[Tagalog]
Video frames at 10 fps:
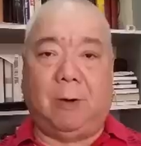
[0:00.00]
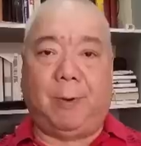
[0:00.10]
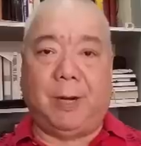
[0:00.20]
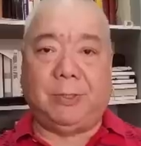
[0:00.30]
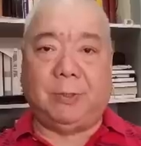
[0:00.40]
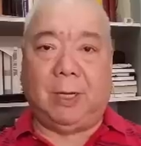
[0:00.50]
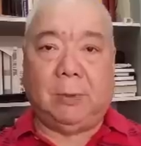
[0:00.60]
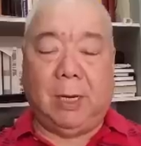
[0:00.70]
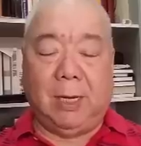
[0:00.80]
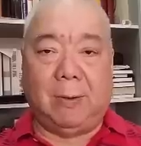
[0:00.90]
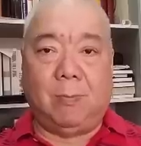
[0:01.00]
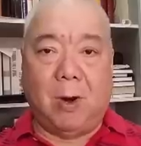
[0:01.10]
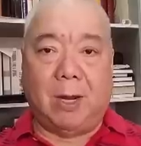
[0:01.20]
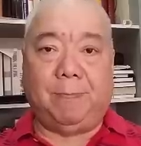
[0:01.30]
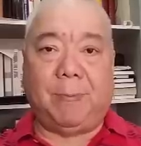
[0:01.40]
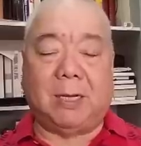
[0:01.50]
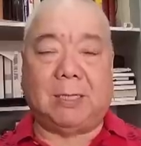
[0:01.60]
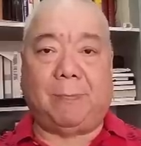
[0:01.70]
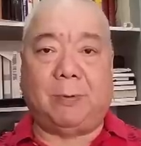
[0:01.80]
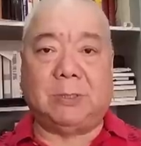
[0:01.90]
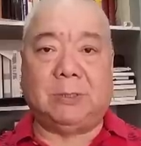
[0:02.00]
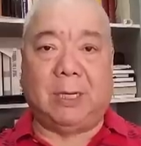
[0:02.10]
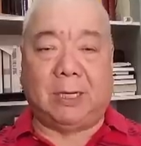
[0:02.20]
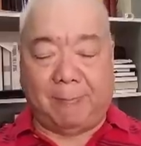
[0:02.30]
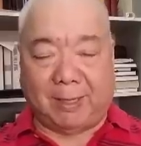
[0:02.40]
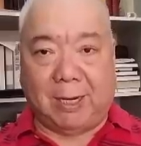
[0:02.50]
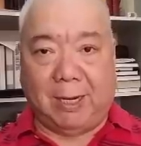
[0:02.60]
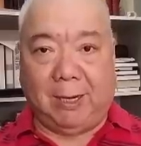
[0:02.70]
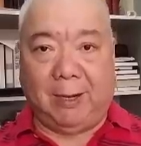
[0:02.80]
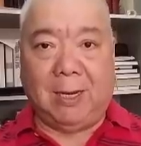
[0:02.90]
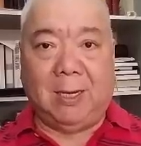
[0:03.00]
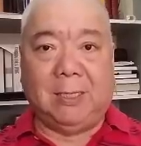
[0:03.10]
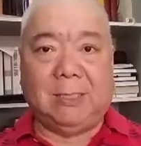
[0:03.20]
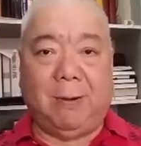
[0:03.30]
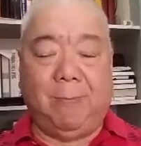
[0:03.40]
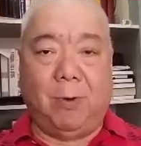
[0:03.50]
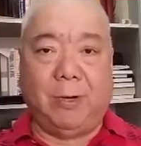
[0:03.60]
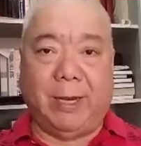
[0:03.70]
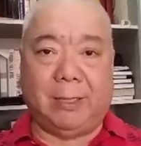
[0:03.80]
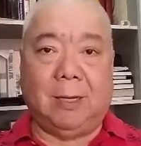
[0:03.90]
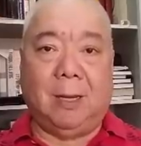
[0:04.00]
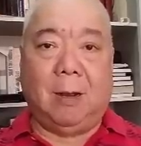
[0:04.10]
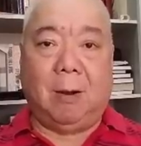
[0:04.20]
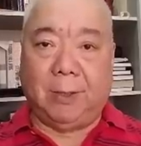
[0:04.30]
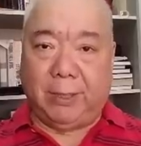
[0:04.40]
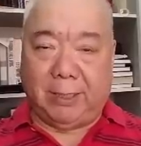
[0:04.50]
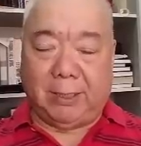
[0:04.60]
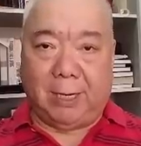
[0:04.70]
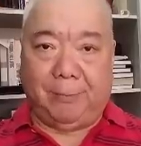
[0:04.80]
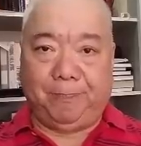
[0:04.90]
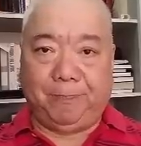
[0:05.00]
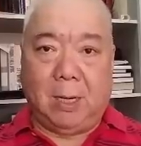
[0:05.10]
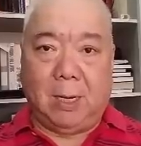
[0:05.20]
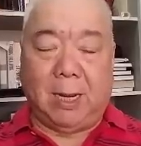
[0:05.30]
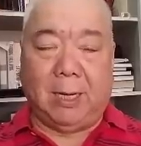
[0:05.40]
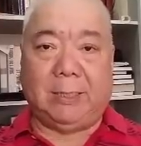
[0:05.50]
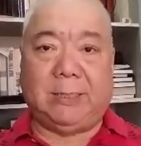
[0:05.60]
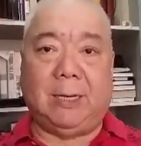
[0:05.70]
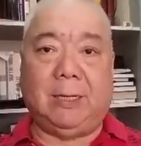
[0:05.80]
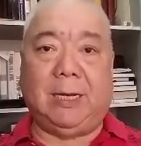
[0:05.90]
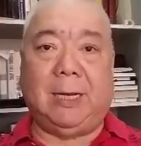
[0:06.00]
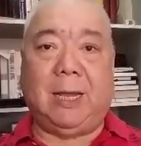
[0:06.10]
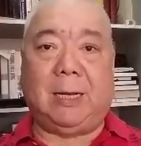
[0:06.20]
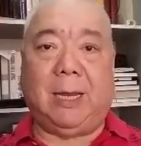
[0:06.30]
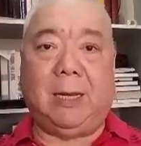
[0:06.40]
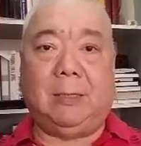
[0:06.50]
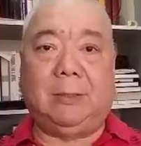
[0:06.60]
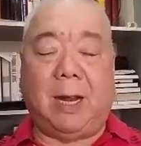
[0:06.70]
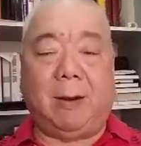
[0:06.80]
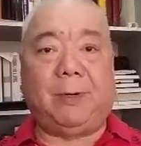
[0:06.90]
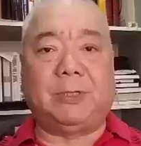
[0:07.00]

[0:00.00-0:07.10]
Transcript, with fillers: operation ilang buwan pagkatapos na napatay si Boyet Odicta ang isang kilala track